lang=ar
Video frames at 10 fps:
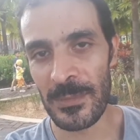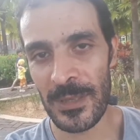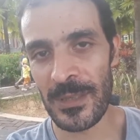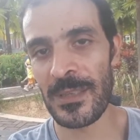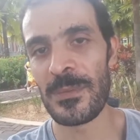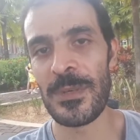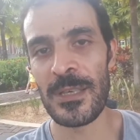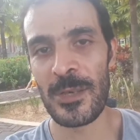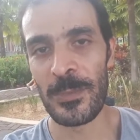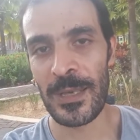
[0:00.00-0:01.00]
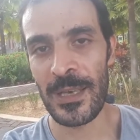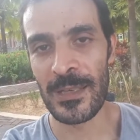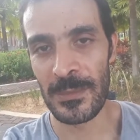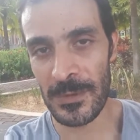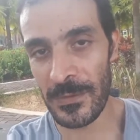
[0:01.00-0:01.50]
راجل كبير او
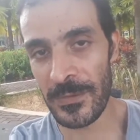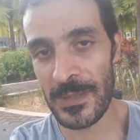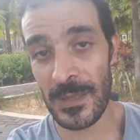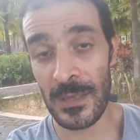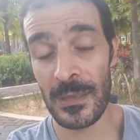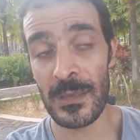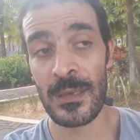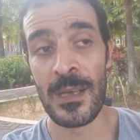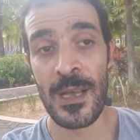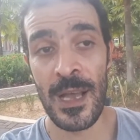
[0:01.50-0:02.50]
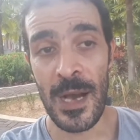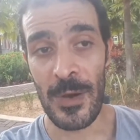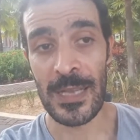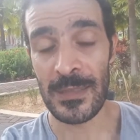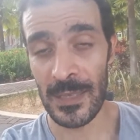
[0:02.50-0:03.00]
بتكلم طفل صغير او
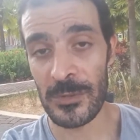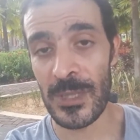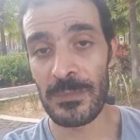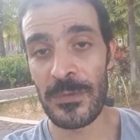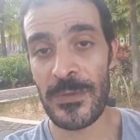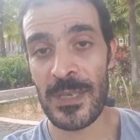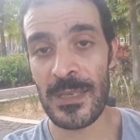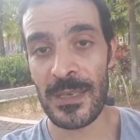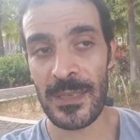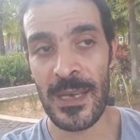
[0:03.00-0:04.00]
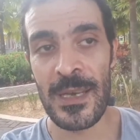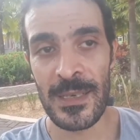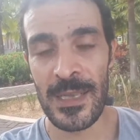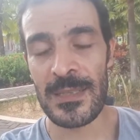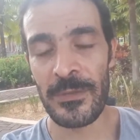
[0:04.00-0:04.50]
حتى لو شاب في سنك
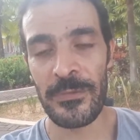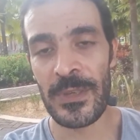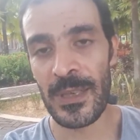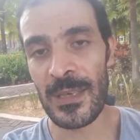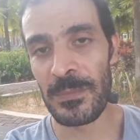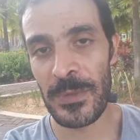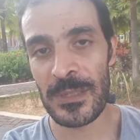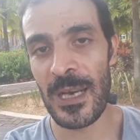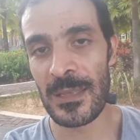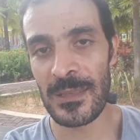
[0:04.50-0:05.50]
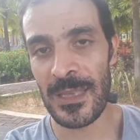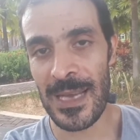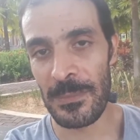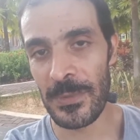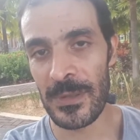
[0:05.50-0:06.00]
لازم في لقب بيتحط
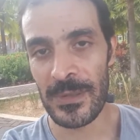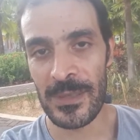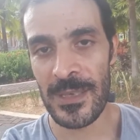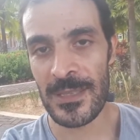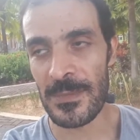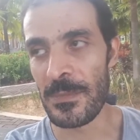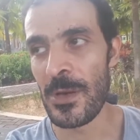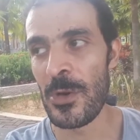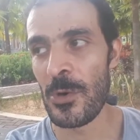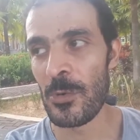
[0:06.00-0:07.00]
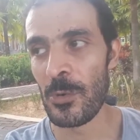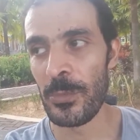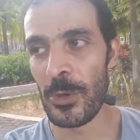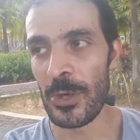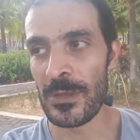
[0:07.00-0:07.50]
قبل الاسم
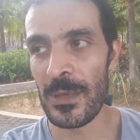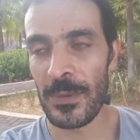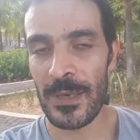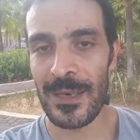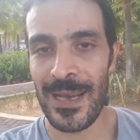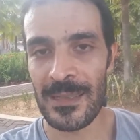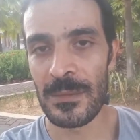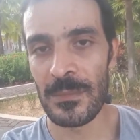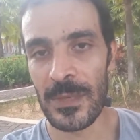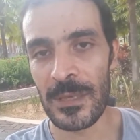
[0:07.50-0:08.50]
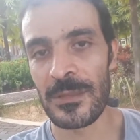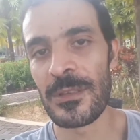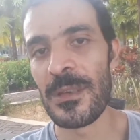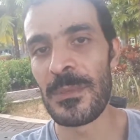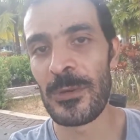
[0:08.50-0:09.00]
وبيعتبر عدم
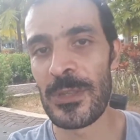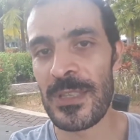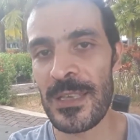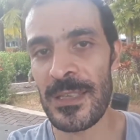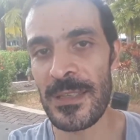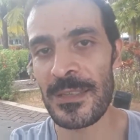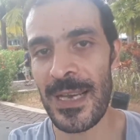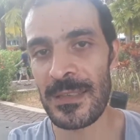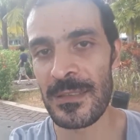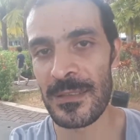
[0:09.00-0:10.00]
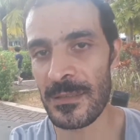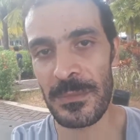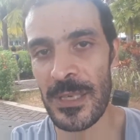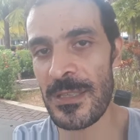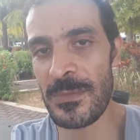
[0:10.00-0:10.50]
احترام لو انت ناديت حد
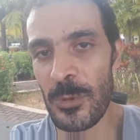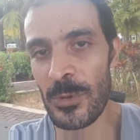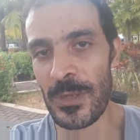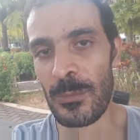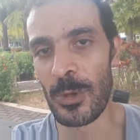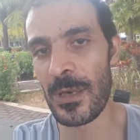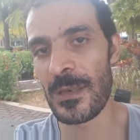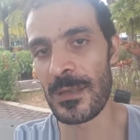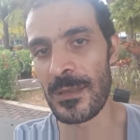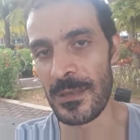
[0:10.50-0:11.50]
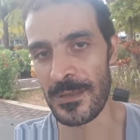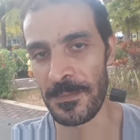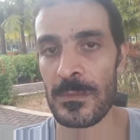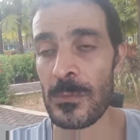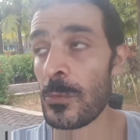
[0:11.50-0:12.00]
باسمه المجرد كده
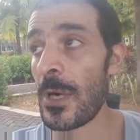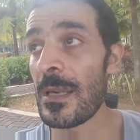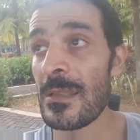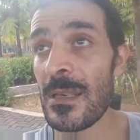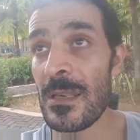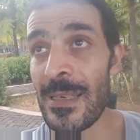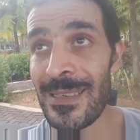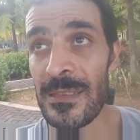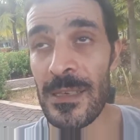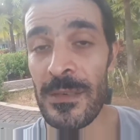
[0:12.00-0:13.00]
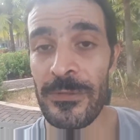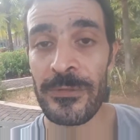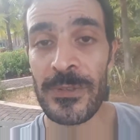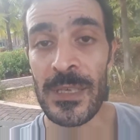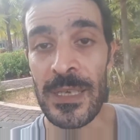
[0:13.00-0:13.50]
واكتر اختلاف
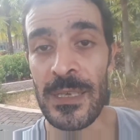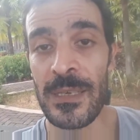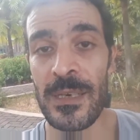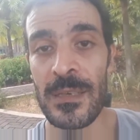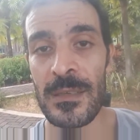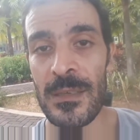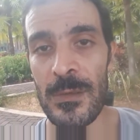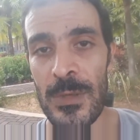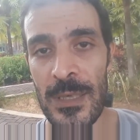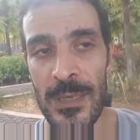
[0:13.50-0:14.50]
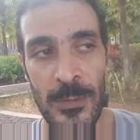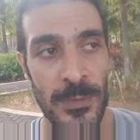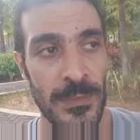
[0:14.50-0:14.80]
تلاقيه هنا هو الجو